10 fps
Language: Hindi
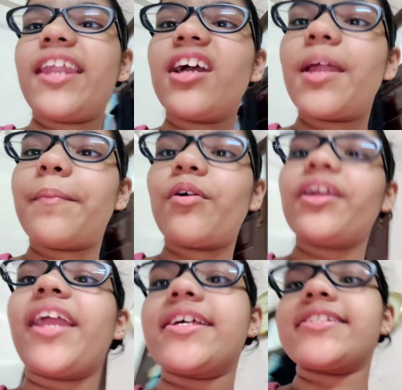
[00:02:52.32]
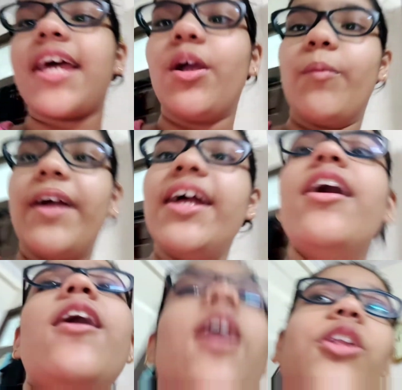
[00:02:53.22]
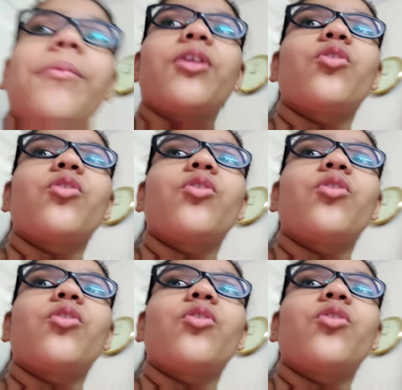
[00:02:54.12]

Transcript: ना घर पे कोई गेस्ट आए हुए हैं तो मैं